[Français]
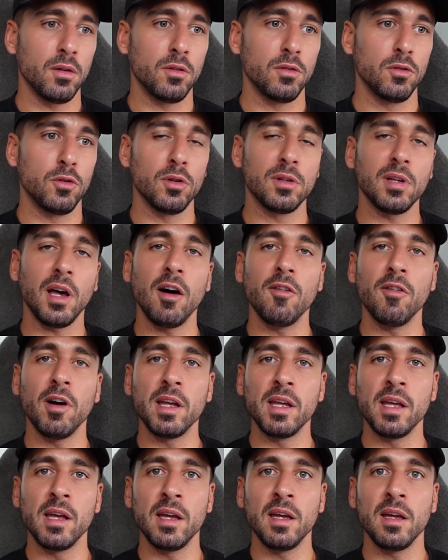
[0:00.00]
de
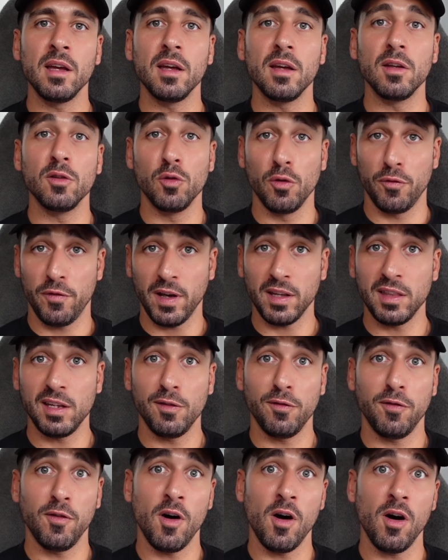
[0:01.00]
travailler, de faire
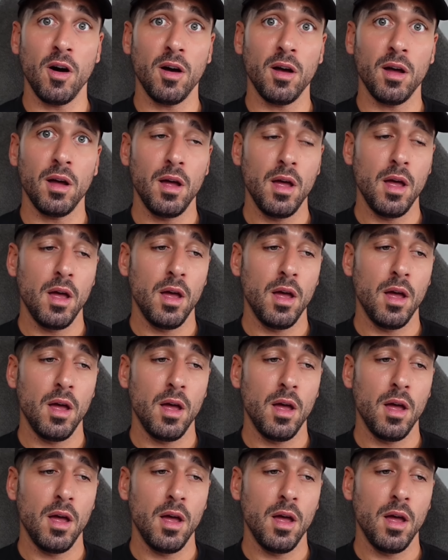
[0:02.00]
d'efforts